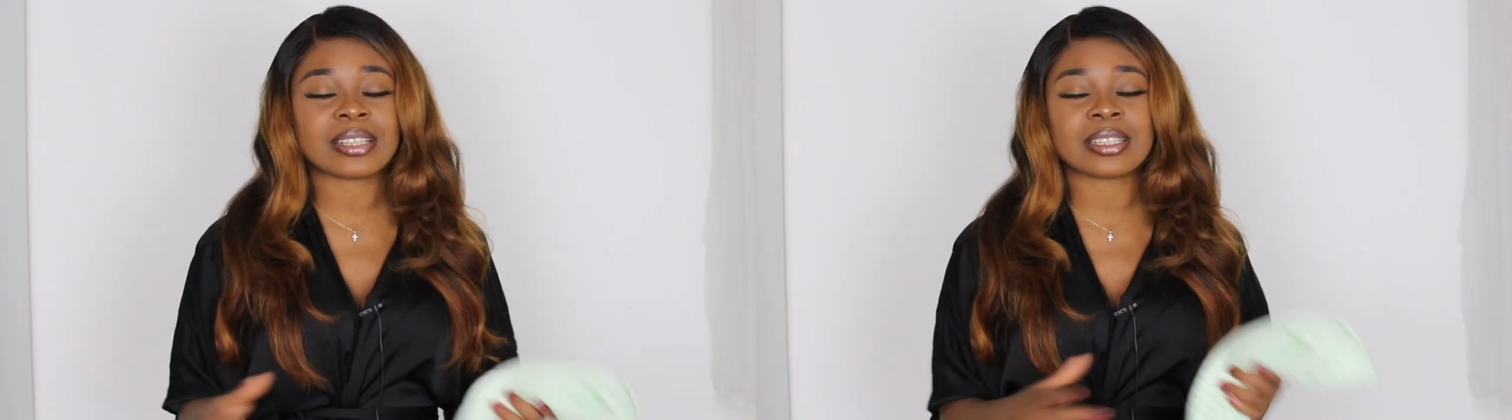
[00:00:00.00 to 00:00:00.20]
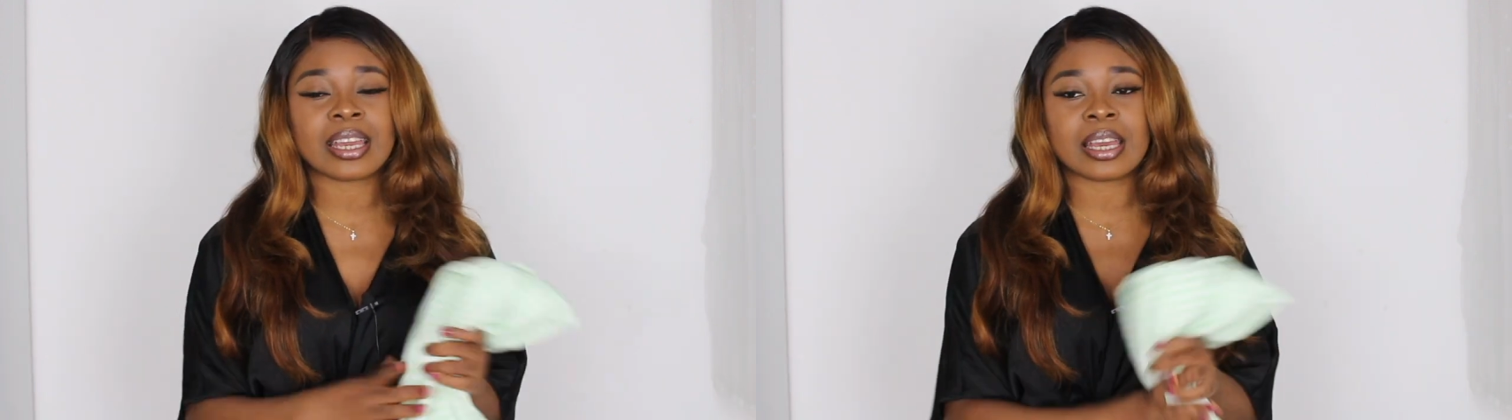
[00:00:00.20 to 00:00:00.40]

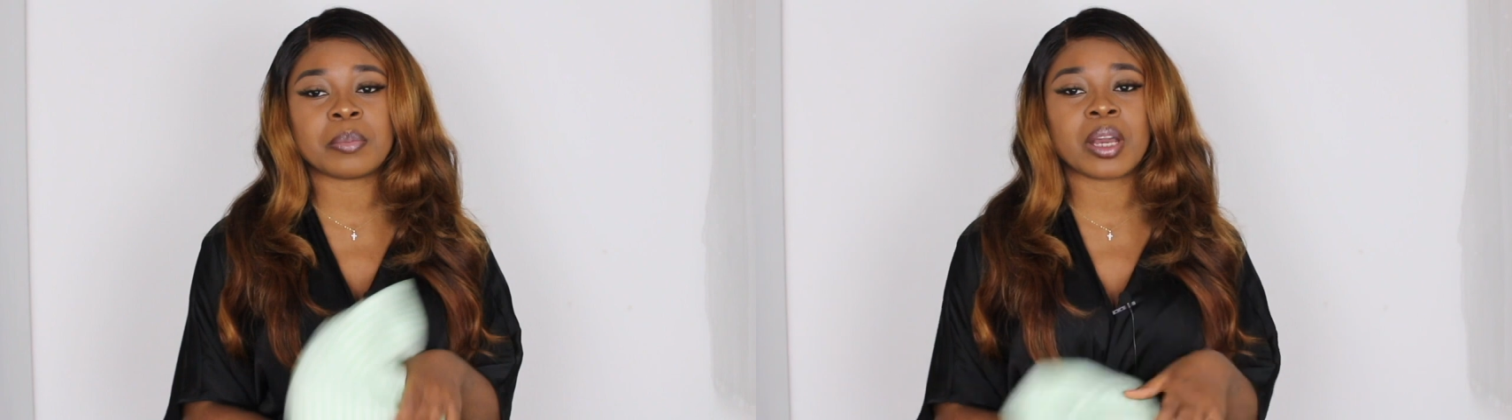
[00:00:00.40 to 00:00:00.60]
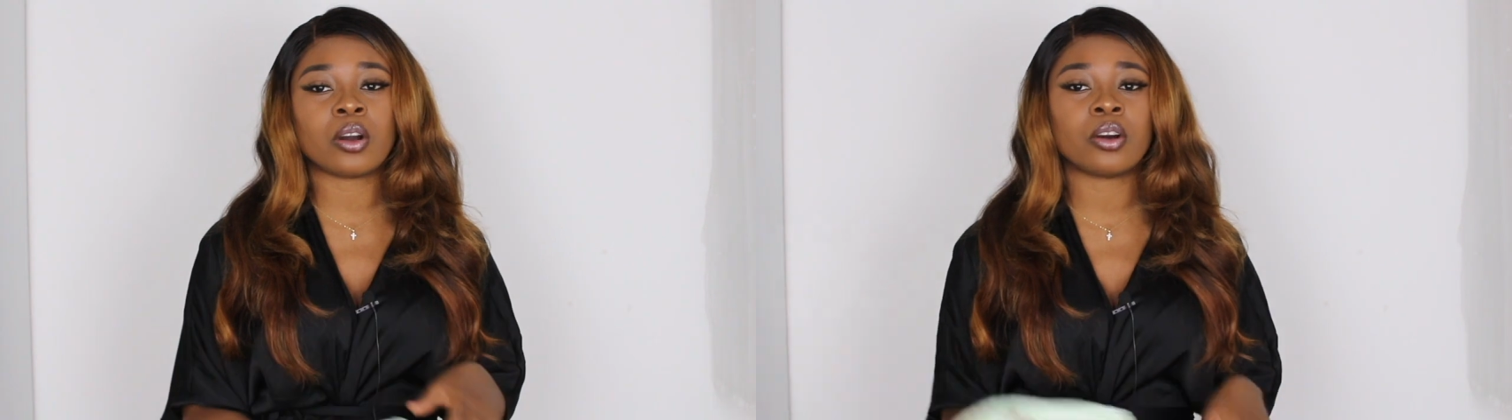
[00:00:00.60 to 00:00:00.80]
Así que
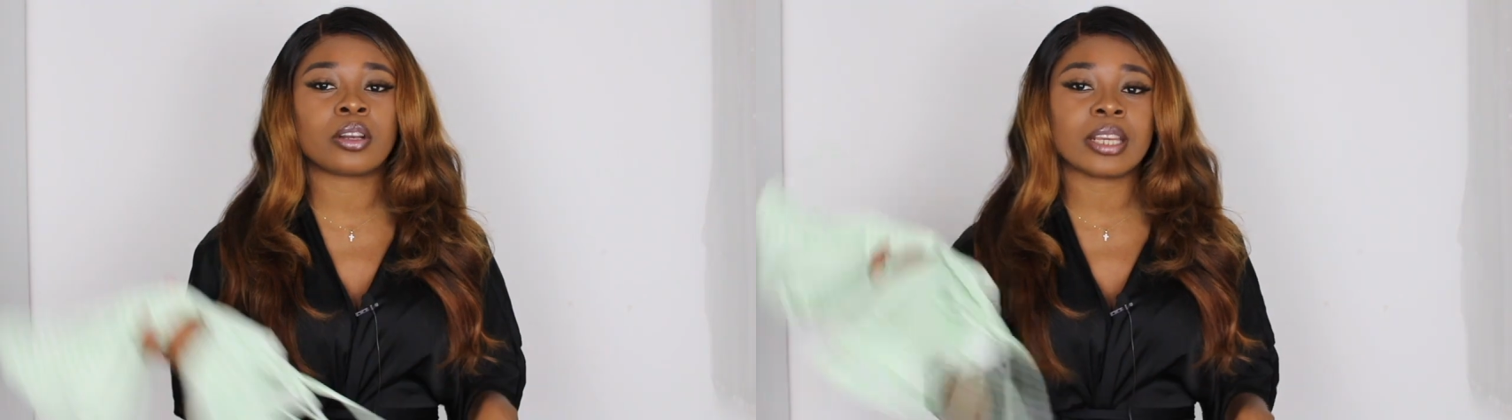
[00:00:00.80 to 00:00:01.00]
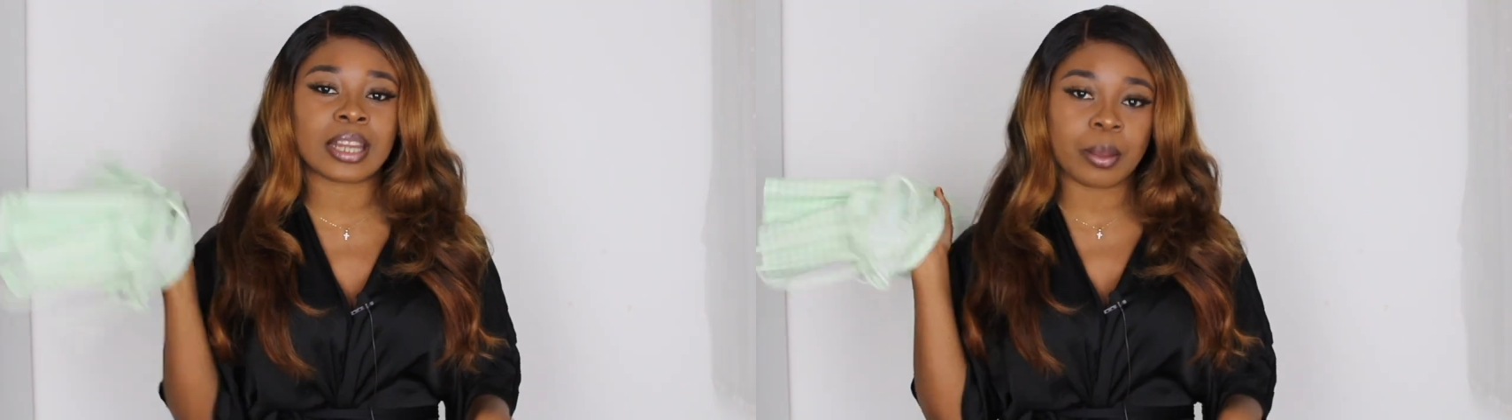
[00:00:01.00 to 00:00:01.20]

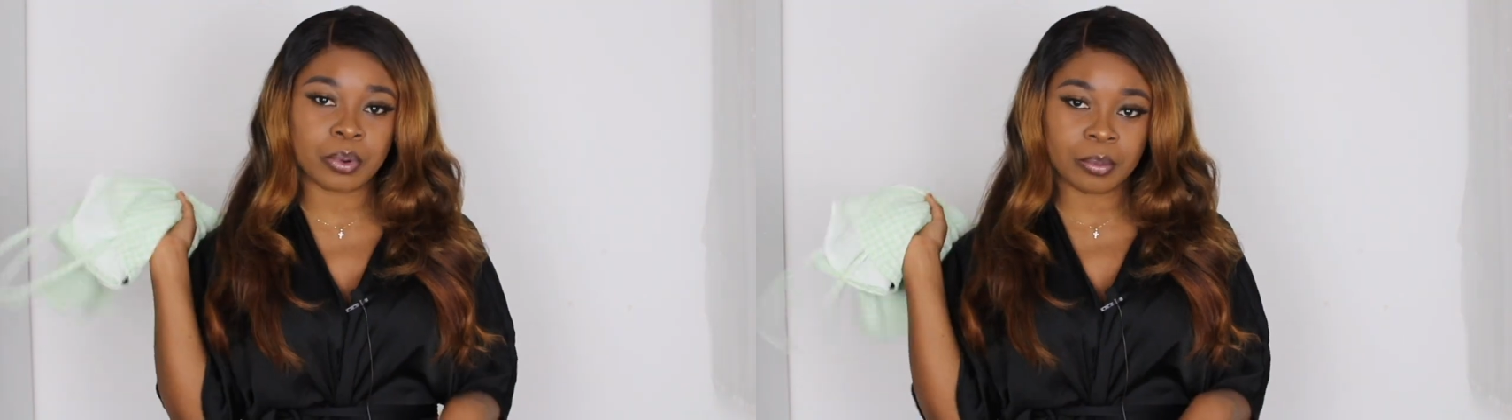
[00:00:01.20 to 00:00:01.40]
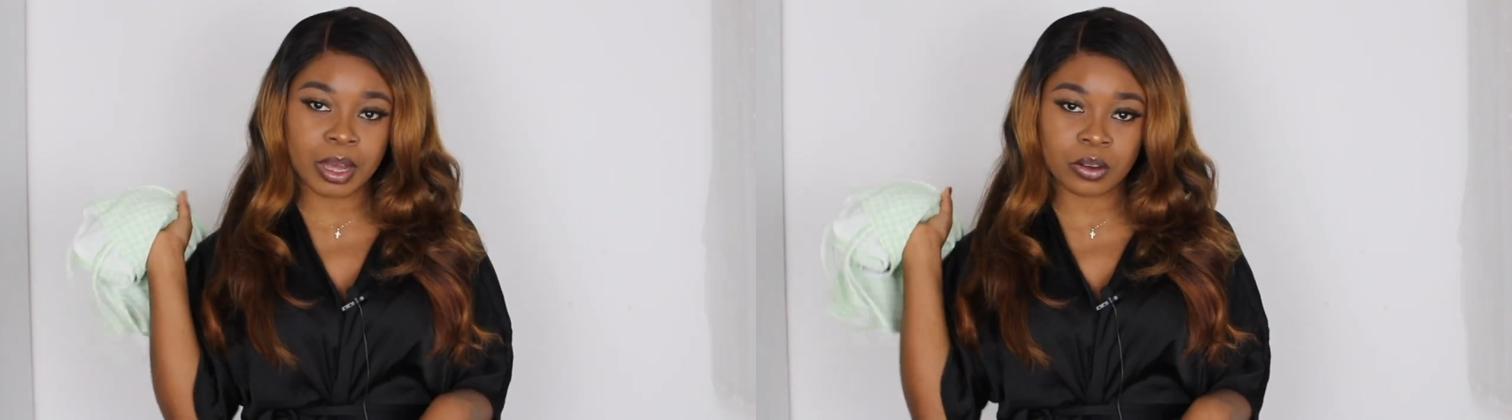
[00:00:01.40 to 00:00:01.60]
mejor ir a
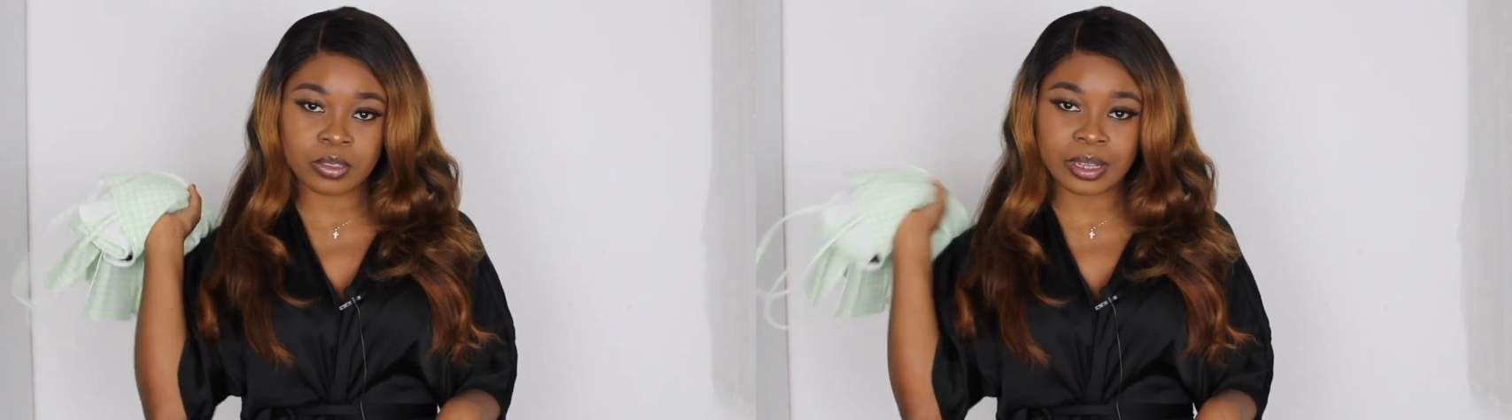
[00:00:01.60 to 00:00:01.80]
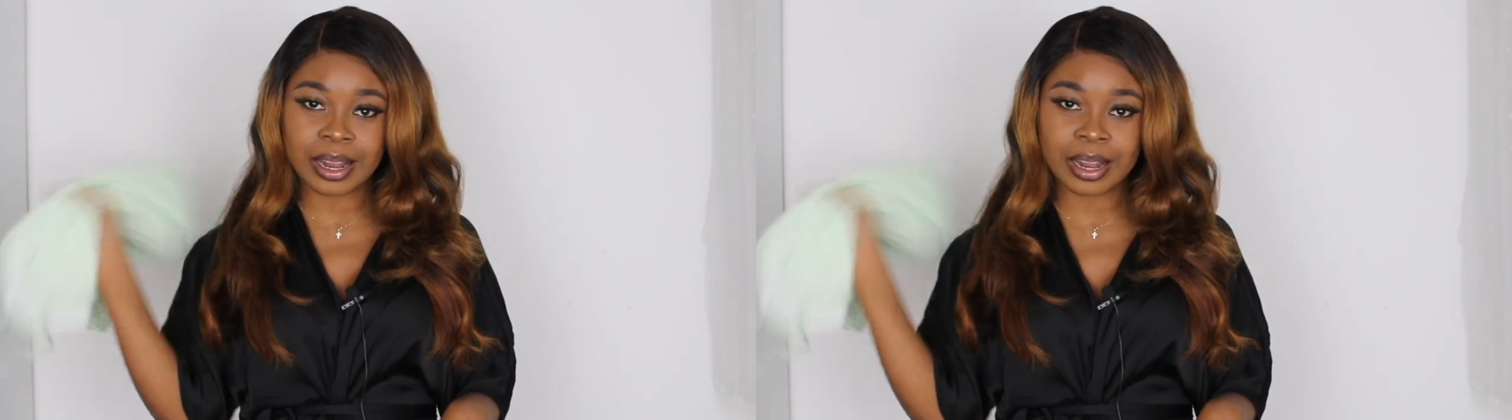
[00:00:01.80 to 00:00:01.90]
probaros